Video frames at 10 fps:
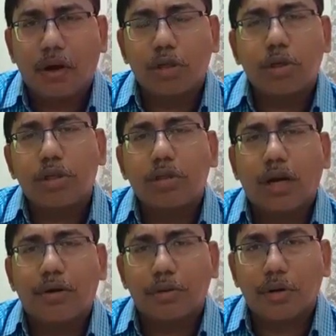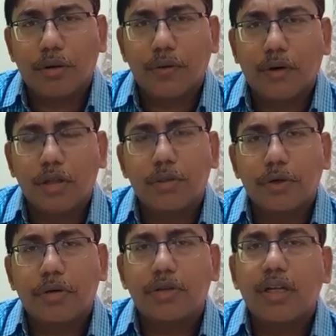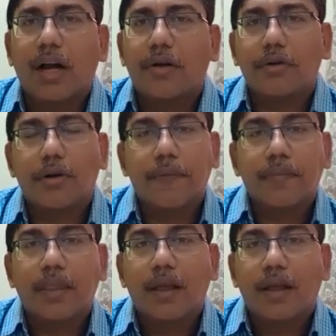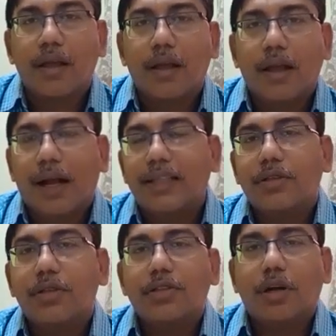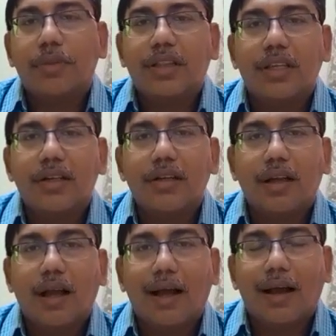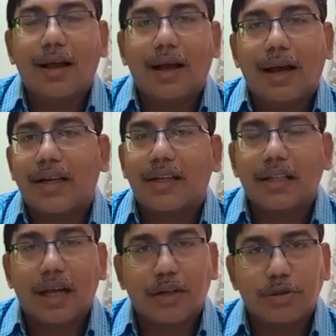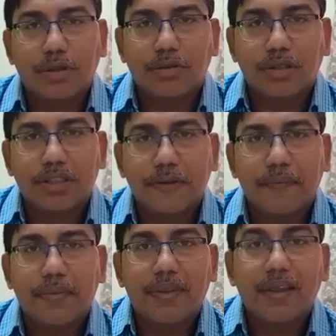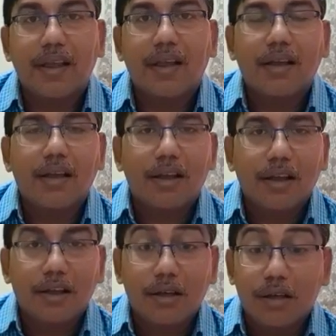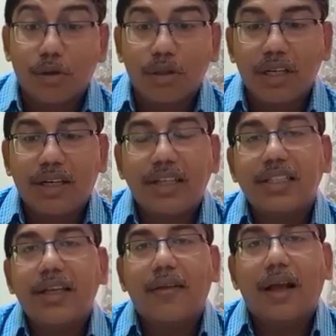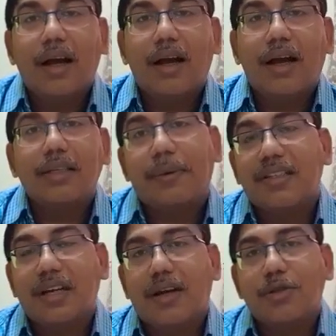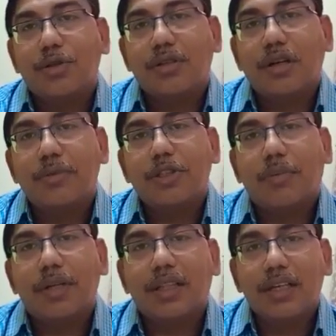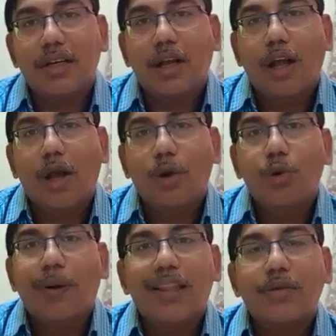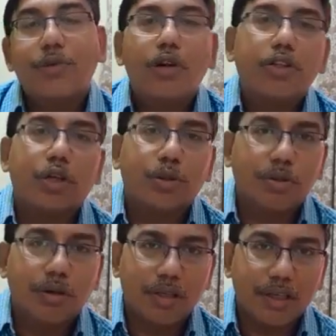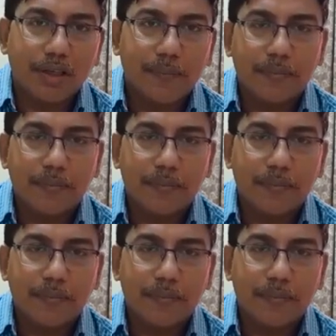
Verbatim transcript: অর্থগত কারণগুলো অর্থ পরিবর্তনের কারণগুলো আজকে তোদের শব্দার্থের আরেকটা দিক আলোচনা করছি কোন দিকটা আজকে আজকে ফার্স্টে আলোচনা করে আমি শব্দার্থের উপাদানমূলক তত্ত্বগুলো কী কী